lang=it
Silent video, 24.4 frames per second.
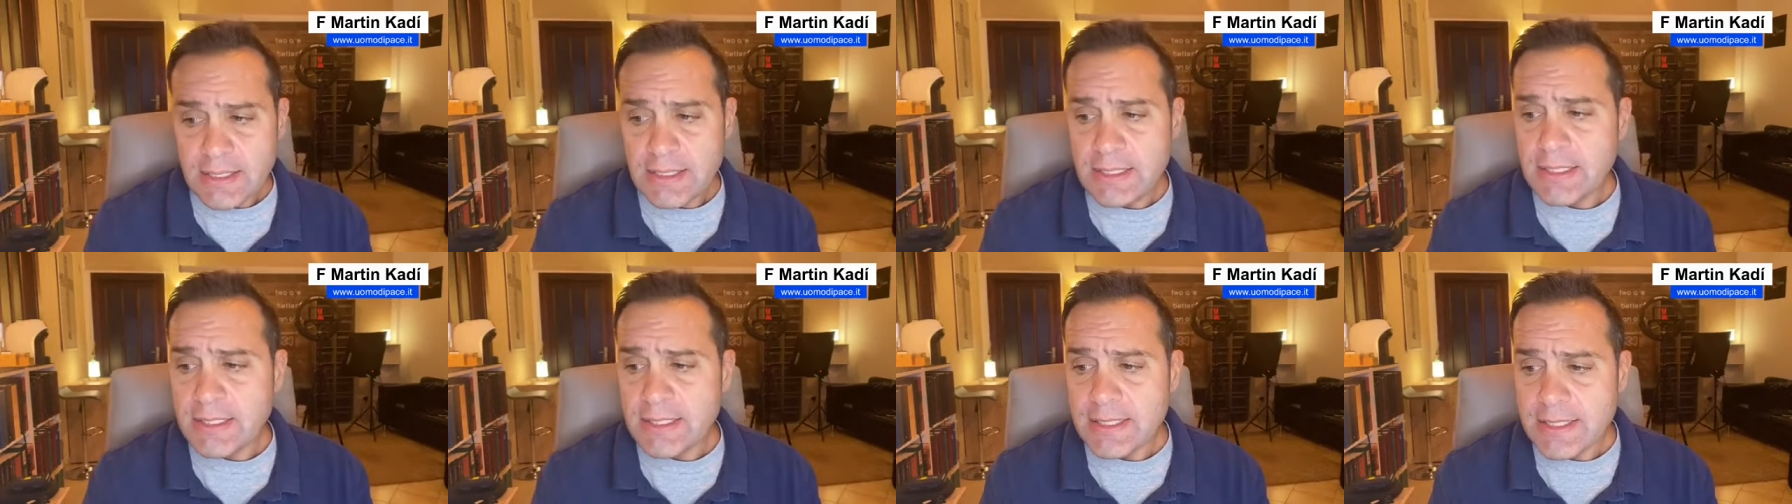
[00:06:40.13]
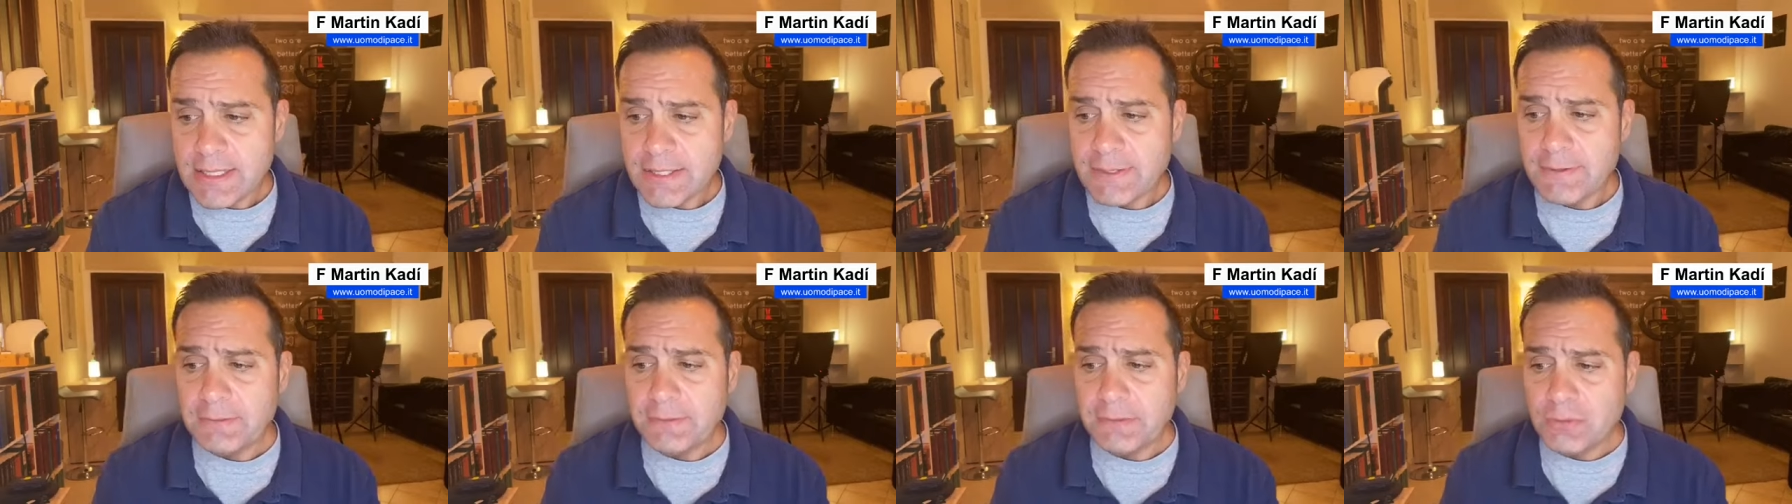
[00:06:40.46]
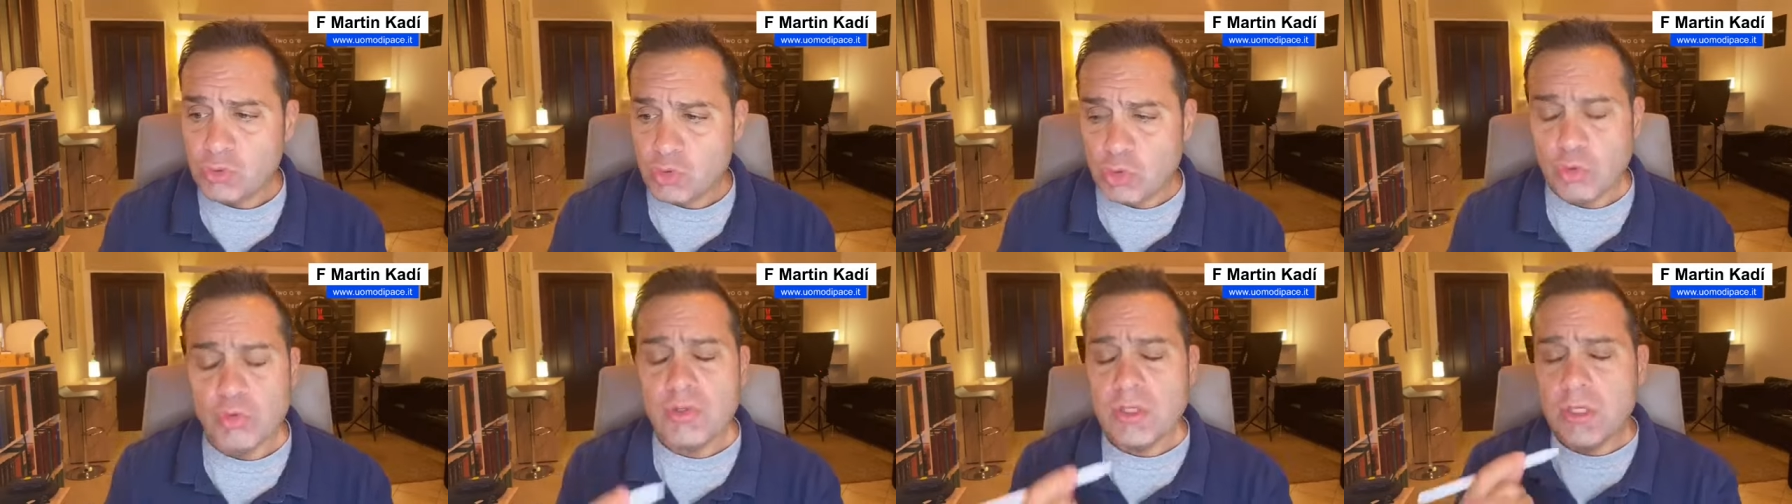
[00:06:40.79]
e
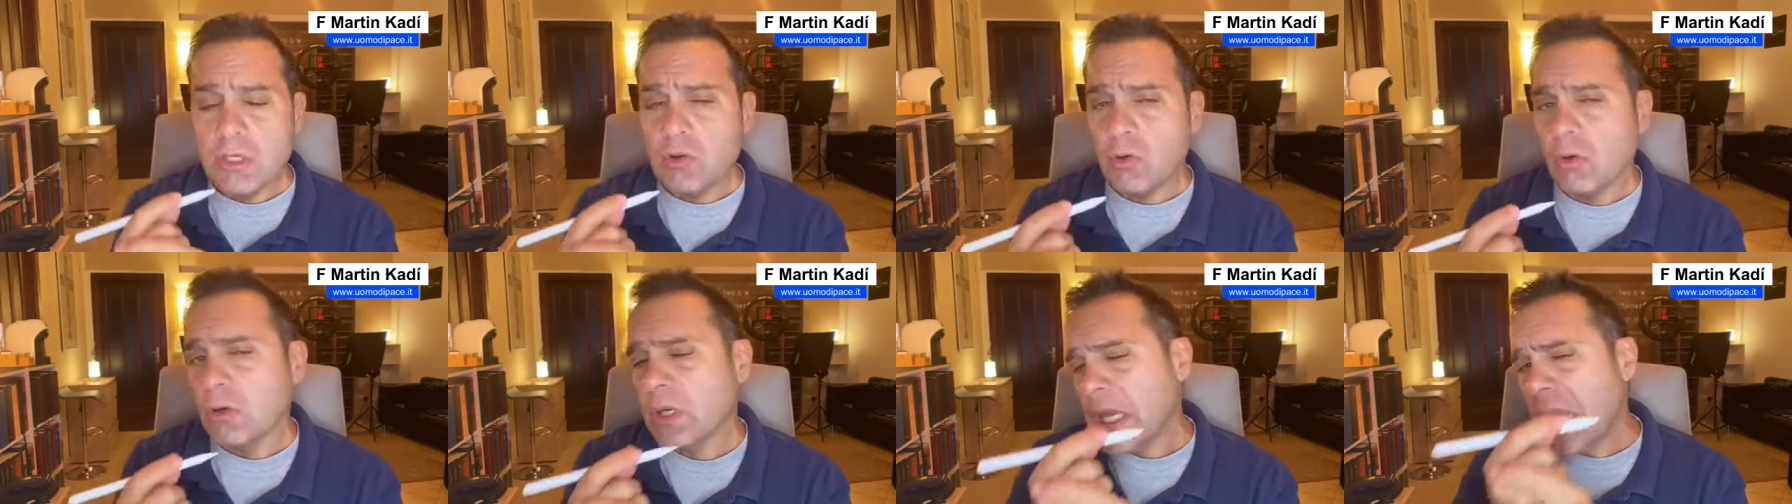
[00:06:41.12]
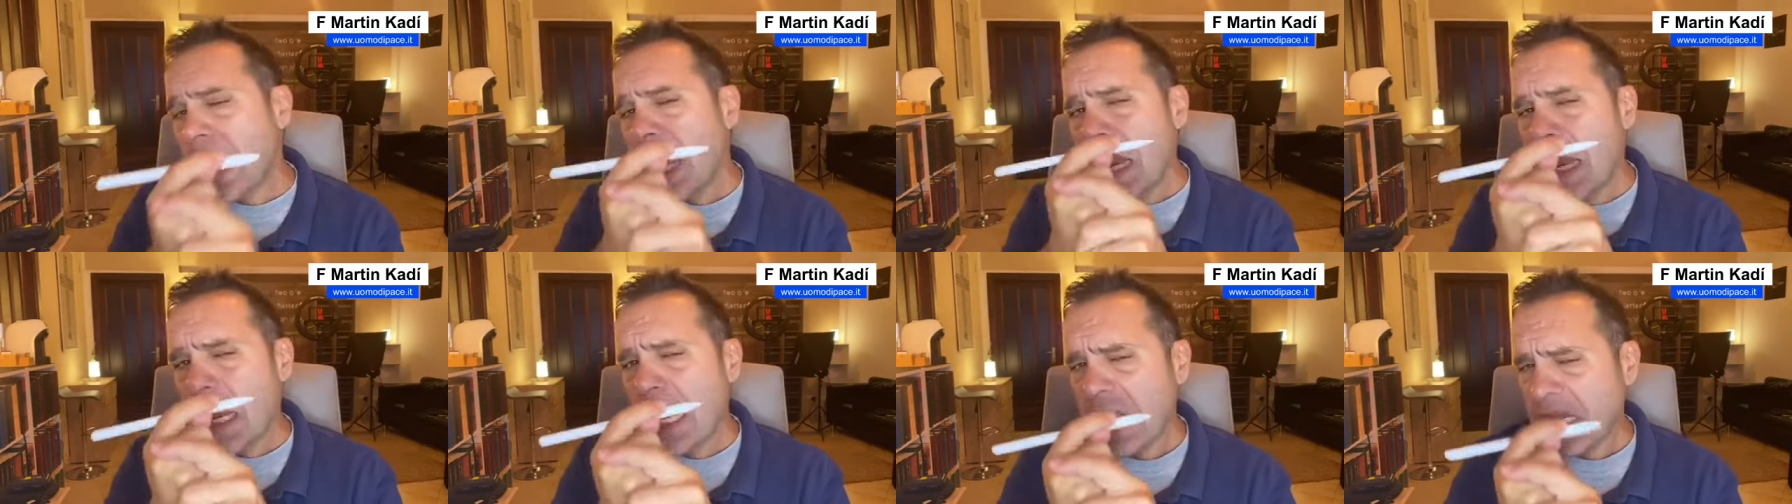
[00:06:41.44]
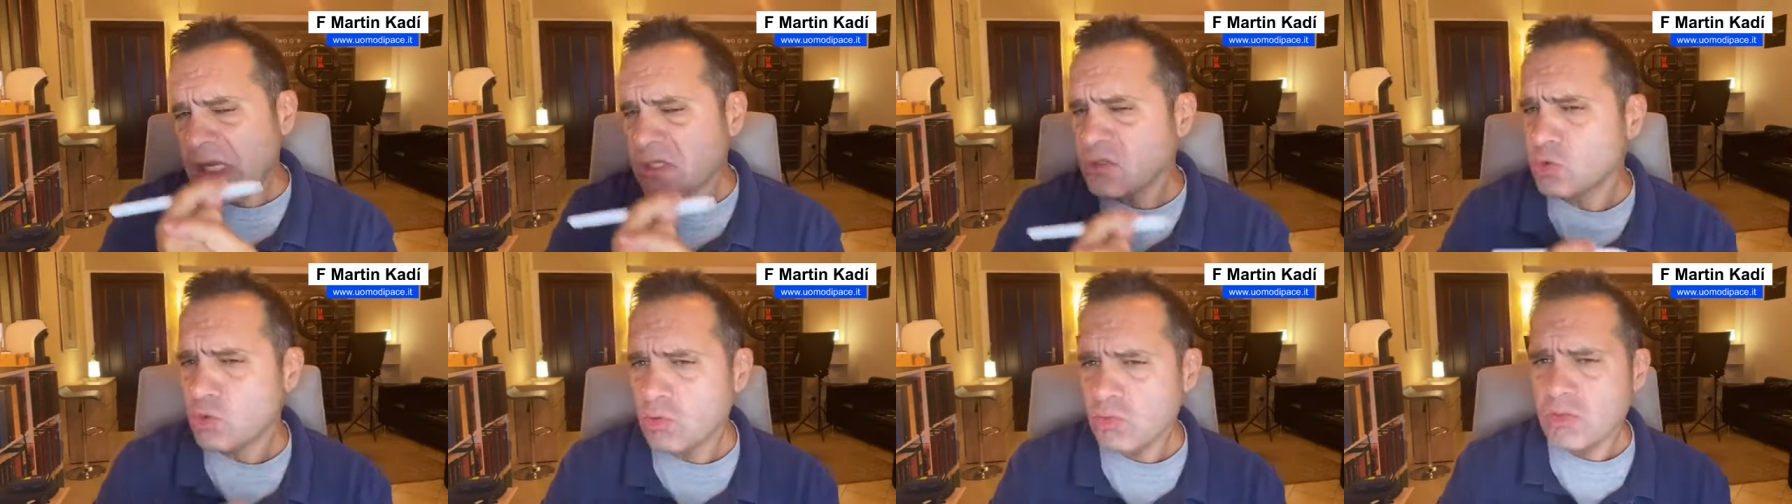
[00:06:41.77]
giudico
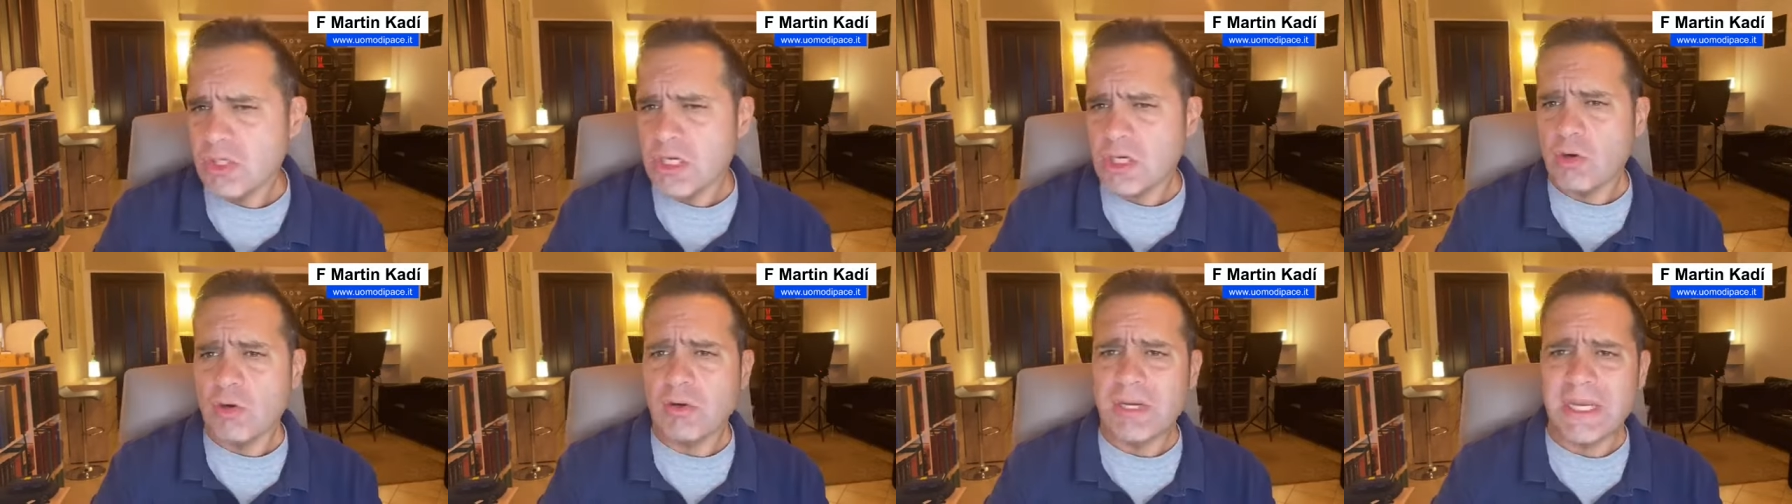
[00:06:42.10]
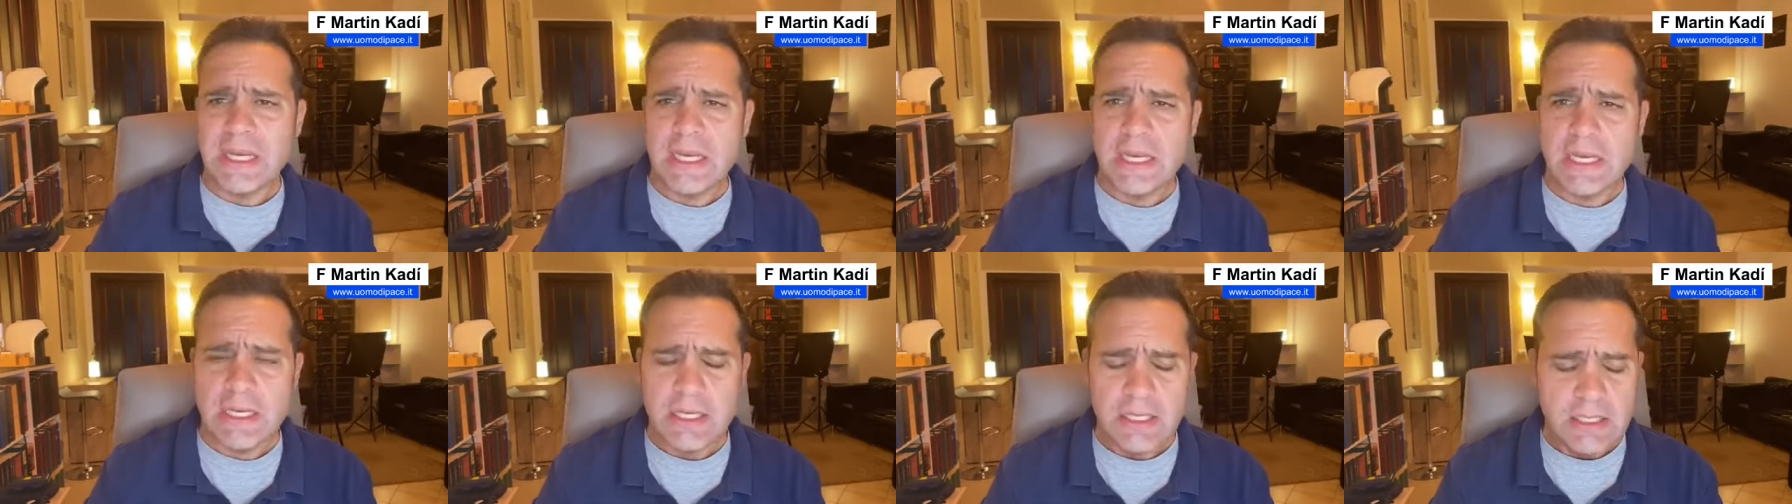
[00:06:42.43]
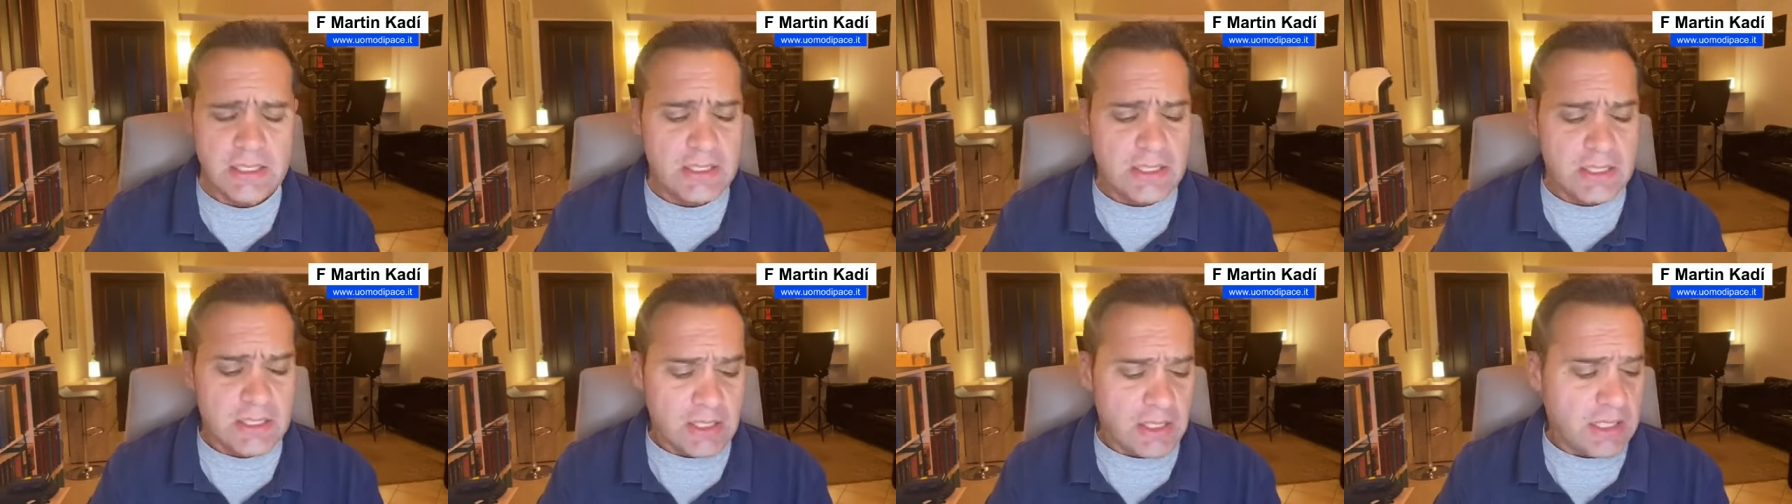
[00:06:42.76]
che, giudico che
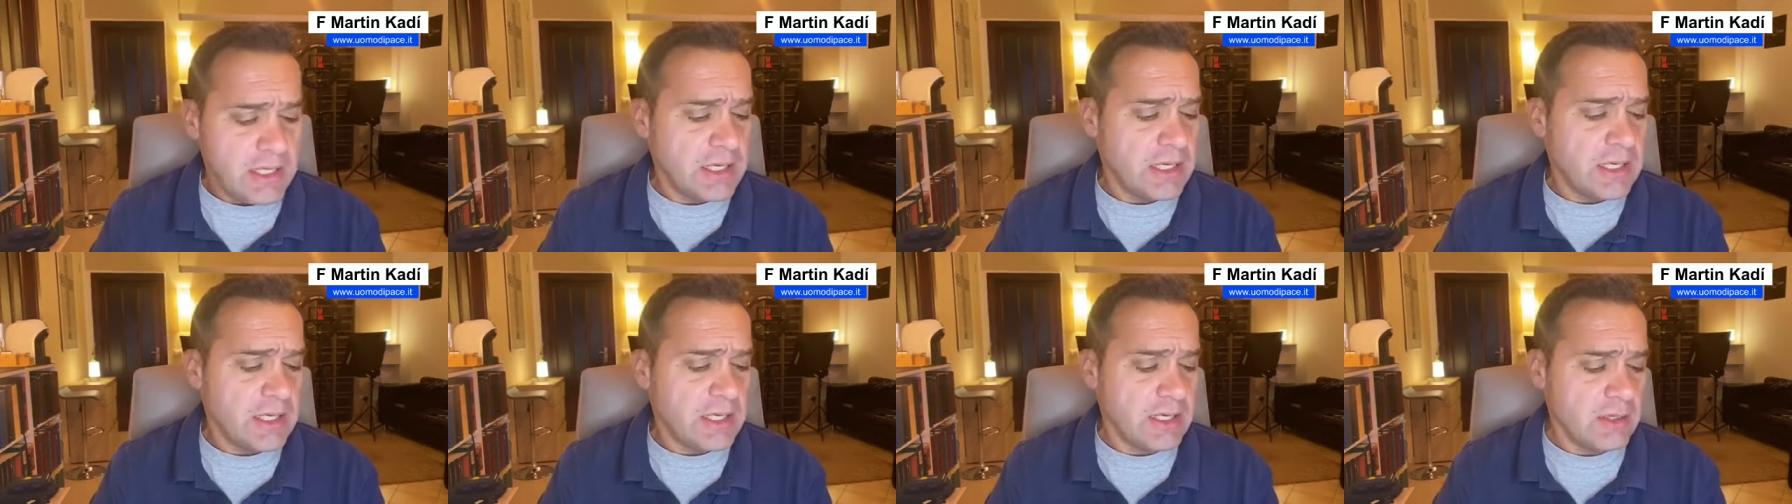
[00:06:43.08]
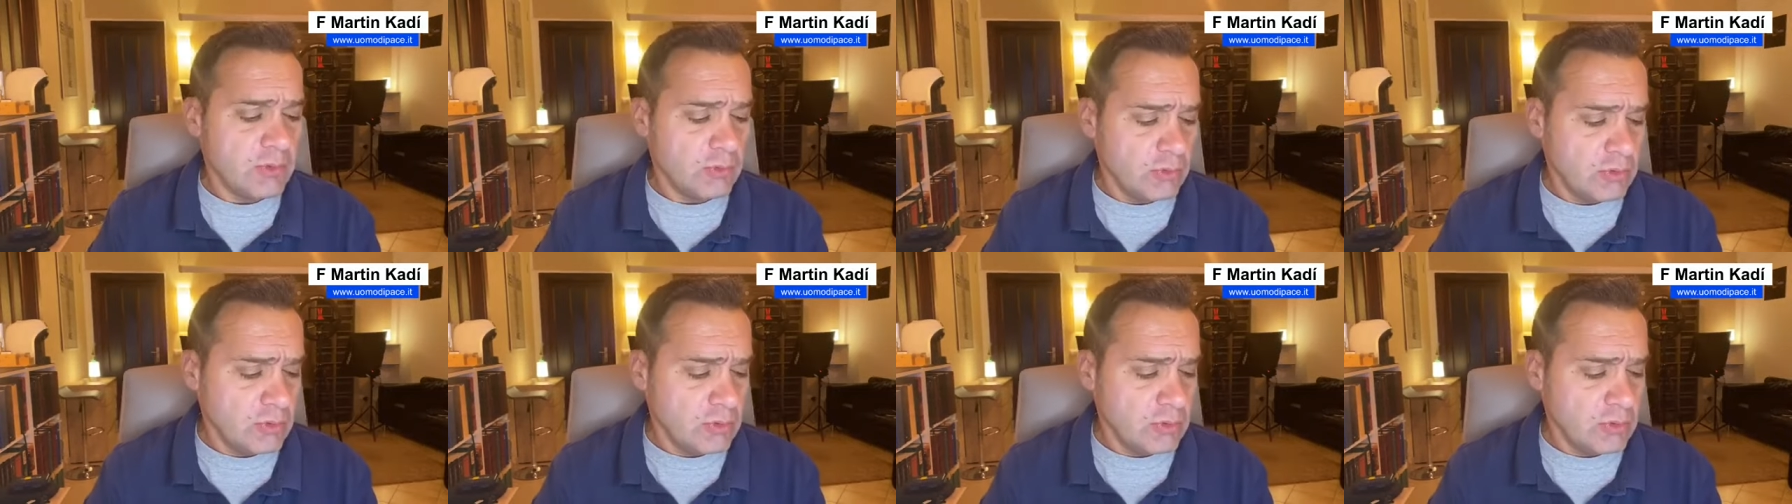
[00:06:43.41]
è,